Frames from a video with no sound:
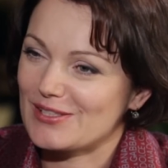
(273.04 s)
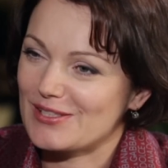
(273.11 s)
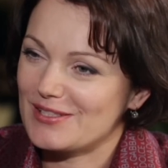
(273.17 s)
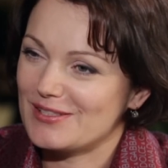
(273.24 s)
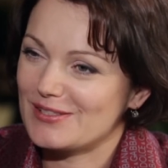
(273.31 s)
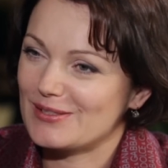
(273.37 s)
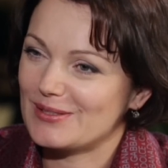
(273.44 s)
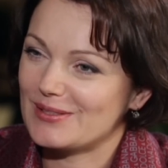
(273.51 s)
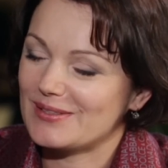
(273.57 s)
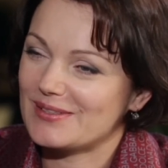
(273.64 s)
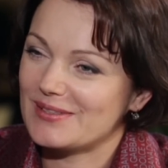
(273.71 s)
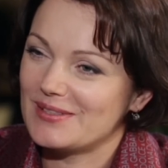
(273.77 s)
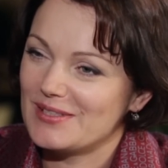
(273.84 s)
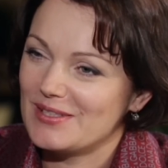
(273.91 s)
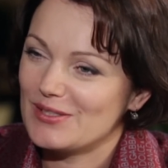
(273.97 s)
тернистая
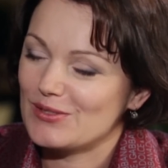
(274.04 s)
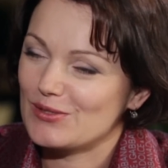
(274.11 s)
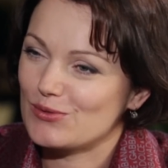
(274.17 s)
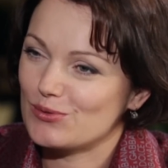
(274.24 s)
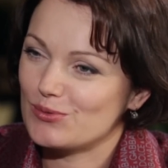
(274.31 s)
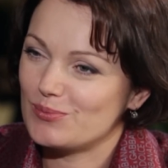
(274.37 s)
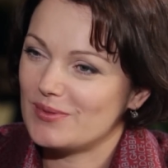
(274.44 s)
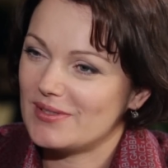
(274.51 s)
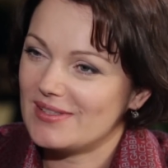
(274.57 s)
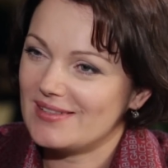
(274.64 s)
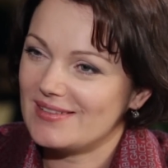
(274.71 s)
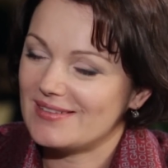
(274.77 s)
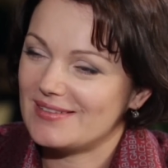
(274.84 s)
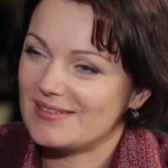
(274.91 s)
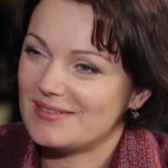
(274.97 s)
судьба.
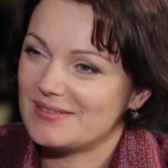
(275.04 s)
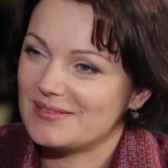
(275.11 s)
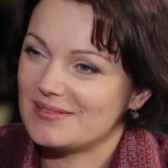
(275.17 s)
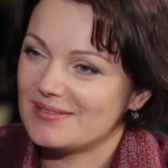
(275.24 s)
Все и...